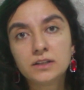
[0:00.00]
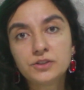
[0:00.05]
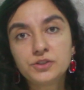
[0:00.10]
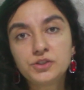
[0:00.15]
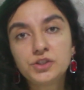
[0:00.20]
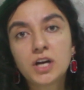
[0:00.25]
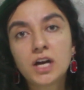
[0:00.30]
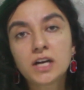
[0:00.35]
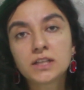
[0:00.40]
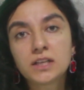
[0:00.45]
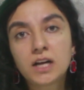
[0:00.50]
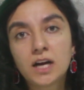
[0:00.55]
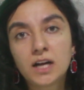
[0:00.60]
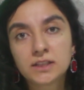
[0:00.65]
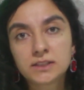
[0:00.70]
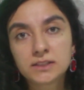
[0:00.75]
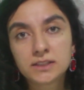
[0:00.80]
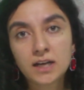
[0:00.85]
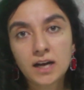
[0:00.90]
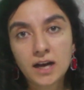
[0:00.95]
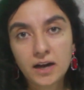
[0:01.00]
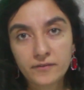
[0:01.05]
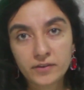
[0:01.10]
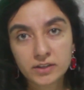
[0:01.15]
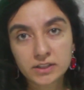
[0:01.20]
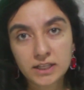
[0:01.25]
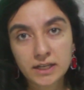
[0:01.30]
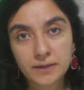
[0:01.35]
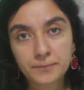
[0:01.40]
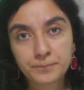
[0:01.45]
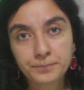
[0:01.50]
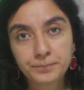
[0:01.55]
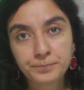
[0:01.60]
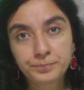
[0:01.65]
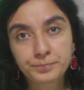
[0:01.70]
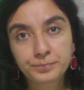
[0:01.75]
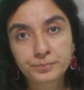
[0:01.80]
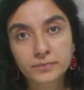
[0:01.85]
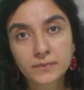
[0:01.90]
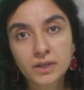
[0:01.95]
dışarıda aldığı havadan,
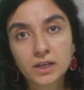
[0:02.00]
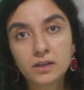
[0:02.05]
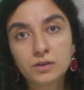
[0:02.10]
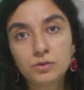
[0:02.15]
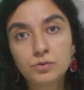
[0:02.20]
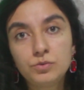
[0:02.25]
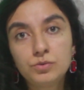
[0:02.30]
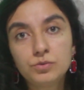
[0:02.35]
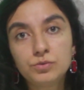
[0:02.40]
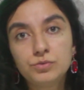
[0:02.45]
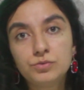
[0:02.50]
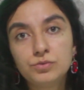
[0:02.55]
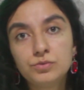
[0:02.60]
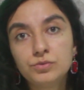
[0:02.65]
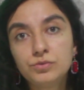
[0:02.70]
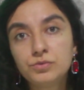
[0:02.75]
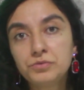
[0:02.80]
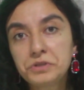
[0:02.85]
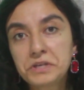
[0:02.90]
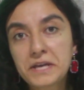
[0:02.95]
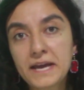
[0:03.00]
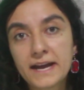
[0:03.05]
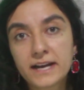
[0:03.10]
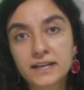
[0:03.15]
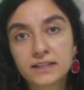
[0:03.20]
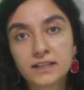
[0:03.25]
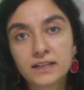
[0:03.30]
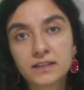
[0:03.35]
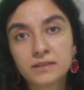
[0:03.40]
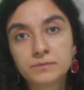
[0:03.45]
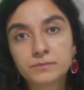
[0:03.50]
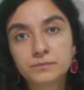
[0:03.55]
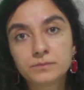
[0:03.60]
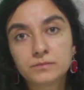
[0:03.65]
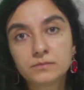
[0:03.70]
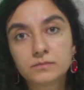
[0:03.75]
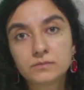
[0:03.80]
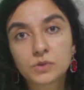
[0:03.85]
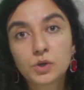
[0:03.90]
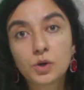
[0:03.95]
yürüdüğü yerden,
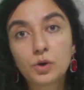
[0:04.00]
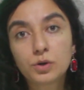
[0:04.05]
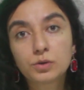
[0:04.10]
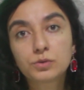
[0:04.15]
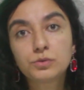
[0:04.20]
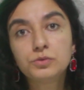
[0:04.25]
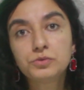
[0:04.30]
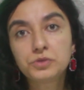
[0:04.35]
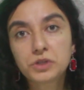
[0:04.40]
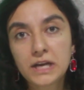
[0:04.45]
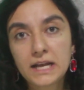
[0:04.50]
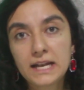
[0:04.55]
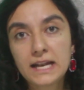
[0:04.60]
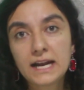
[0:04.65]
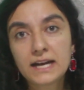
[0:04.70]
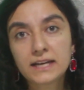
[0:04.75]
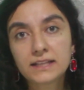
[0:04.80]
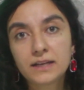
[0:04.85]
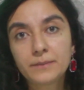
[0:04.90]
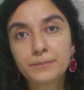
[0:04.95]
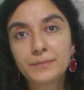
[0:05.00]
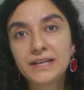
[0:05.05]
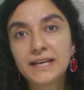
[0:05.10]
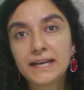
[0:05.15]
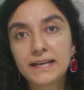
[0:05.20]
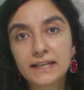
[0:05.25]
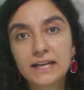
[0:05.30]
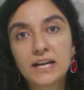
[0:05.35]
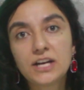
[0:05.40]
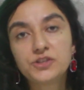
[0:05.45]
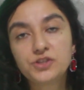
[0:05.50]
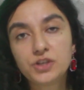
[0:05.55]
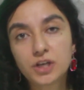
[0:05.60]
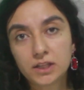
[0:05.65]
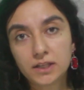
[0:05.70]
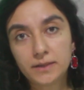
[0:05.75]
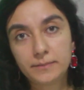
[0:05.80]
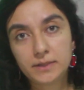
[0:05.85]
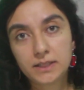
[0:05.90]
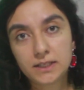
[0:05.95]
gördüğü şeylerden bile enerji
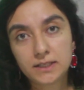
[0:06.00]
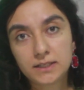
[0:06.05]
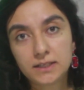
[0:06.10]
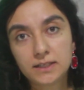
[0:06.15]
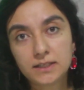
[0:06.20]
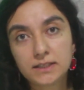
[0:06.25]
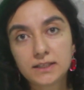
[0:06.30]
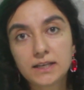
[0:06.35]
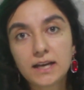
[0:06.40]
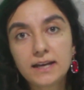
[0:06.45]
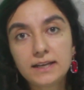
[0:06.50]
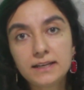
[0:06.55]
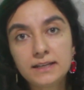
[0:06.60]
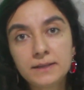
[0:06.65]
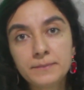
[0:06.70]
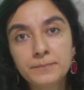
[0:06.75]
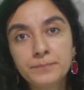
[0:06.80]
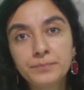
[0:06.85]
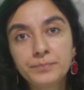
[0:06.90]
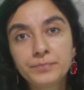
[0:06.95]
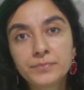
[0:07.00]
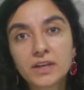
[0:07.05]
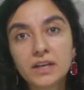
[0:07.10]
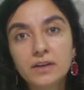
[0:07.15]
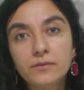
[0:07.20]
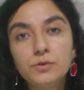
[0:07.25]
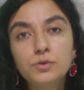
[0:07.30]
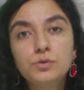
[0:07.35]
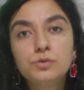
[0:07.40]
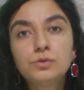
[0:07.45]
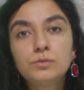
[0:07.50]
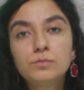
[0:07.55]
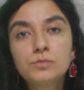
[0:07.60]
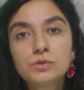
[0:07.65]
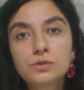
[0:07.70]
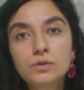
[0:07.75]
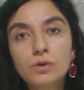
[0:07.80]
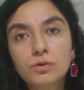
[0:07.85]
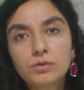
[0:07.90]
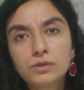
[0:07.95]
alabilir. Yani
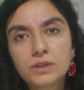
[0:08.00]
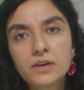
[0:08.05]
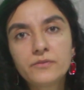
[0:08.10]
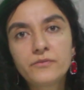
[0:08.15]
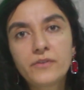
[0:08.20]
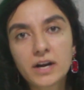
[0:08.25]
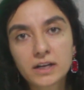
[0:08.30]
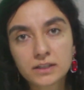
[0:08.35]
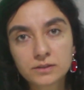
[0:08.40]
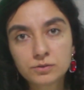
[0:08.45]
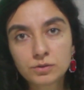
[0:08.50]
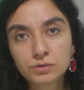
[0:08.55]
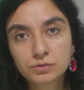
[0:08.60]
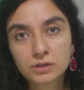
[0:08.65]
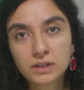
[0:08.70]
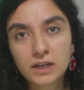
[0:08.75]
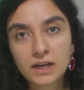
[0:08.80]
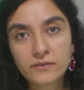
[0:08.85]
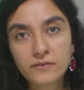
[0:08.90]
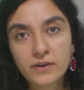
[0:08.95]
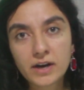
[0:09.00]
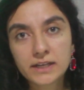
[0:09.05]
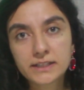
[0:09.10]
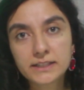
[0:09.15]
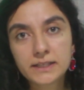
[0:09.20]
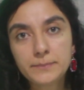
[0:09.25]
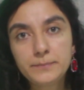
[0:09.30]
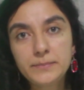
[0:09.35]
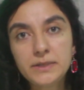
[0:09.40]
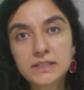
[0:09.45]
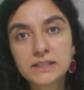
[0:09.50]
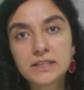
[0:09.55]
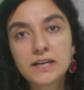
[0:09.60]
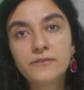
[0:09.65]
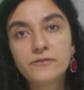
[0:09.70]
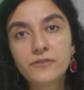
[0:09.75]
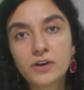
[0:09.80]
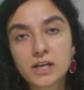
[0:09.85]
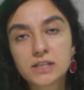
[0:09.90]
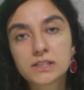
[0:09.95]
vücudumuzda o kadar farklı noktalar var ki
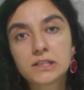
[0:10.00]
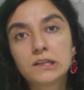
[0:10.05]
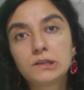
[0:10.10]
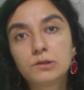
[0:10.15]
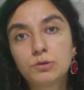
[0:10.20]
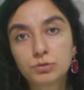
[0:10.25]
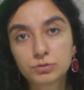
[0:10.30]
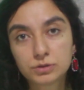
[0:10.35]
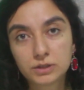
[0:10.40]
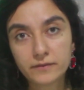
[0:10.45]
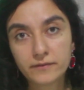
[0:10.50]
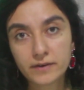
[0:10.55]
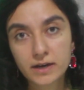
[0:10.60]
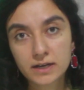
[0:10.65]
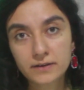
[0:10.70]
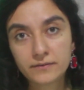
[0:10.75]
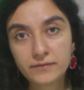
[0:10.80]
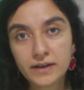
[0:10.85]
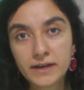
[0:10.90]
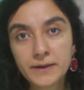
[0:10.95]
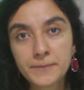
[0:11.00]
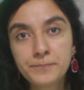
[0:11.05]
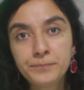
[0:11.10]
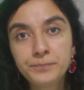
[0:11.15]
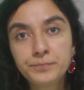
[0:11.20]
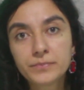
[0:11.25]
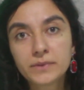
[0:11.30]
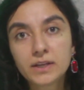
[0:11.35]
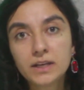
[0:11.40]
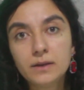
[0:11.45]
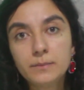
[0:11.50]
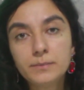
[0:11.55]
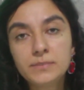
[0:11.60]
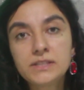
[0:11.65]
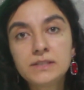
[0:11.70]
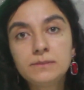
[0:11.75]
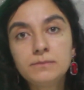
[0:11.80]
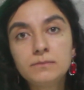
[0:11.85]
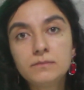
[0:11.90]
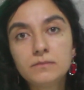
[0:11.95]
birden fazla nokta var ve
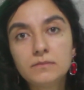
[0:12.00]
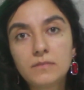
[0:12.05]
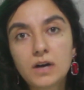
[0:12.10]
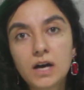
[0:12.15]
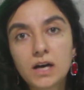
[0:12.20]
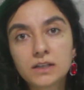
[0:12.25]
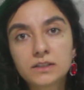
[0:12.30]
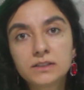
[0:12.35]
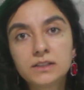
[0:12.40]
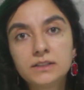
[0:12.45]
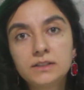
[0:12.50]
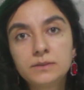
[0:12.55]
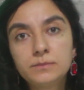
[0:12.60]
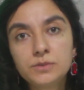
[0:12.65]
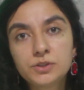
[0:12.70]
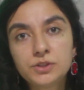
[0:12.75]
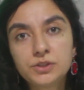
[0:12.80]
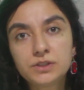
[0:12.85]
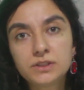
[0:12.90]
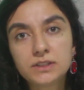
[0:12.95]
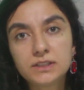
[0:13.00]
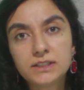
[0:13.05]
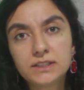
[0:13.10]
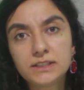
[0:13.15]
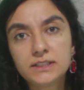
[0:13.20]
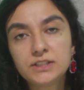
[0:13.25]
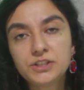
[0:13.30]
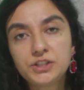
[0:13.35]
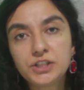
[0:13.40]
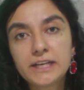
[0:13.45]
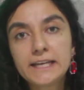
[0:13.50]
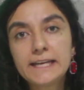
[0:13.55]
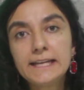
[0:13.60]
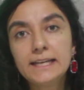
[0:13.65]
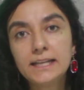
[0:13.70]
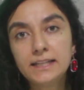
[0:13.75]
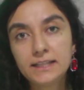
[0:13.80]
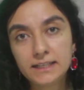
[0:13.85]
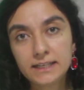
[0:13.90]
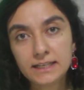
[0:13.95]
bizim algıladığımız e,
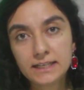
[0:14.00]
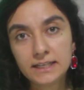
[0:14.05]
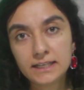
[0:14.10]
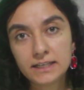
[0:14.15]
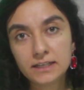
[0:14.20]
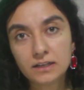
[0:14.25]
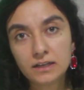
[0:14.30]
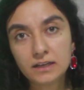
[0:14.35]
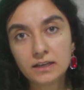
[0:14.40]
şekilde değil.